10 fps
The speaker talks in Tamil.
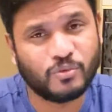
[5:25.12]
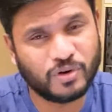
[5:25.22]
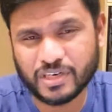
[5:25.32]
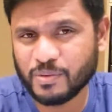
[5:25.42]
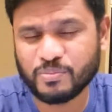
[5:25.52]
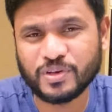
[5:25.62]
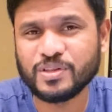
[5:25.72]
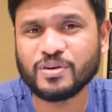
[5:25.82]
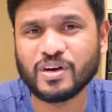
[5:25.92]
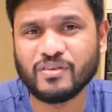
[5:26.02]
ஒன்றை
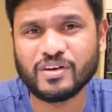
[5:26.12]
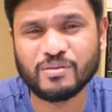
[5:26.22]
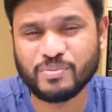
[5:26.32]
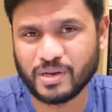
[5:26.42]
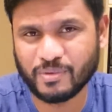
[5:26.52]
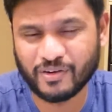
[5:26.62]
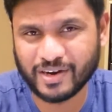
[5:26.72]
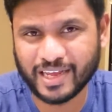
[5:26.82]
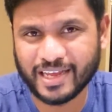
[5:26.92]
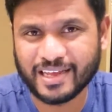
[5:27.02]
புரிந்து கொள்ள வேண்டும்
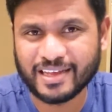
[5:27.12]
பெரியமானே